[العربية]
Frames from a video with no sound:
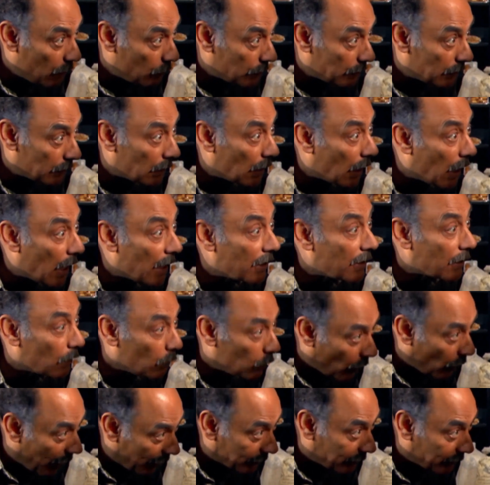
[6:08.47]
قوي انا
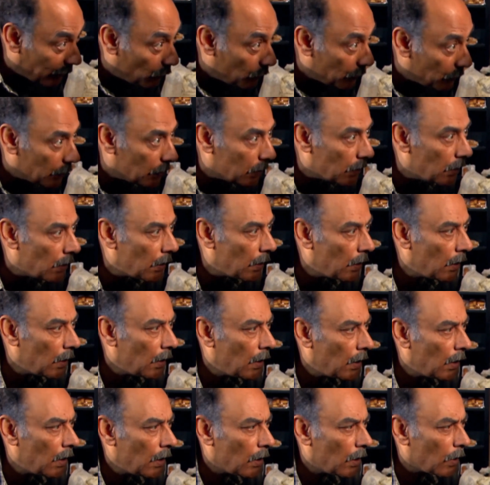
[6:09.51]
وعدوي
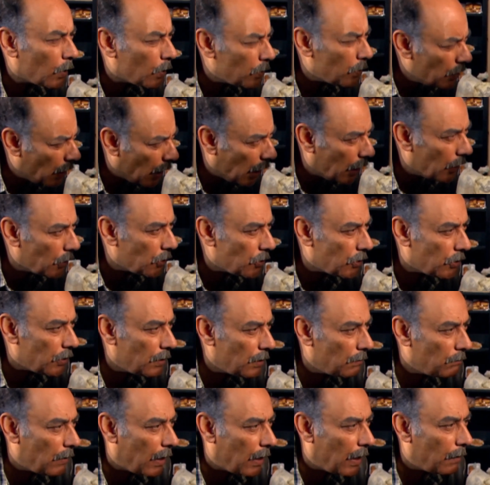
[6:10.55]
كنا
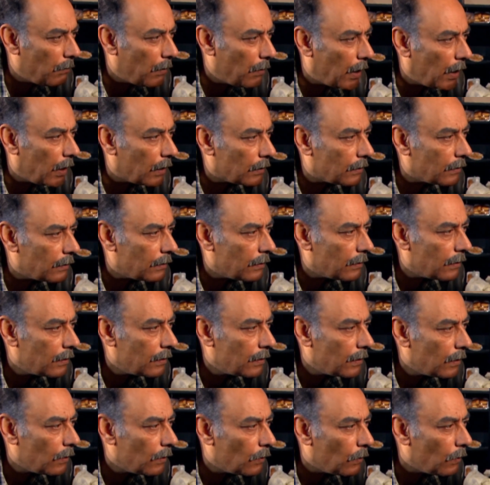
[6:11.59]
عايشين مع بعض
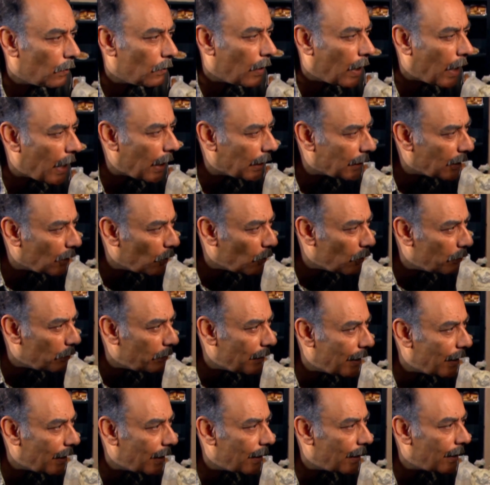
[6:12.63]
وعدوي
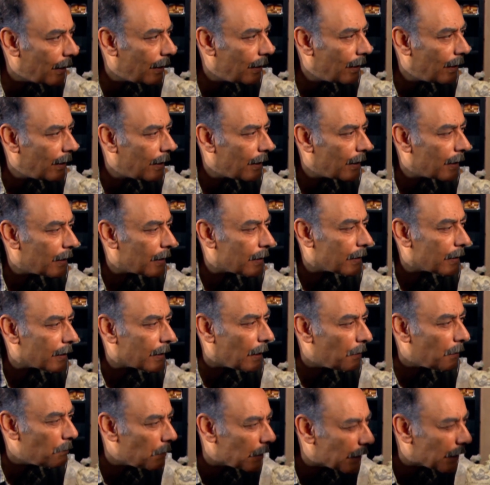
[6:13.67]
بقى
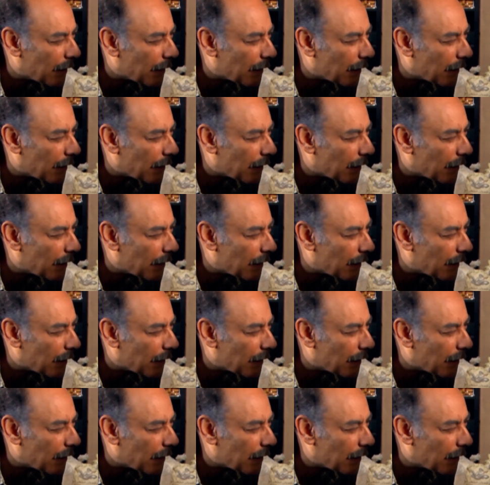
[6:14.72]
كان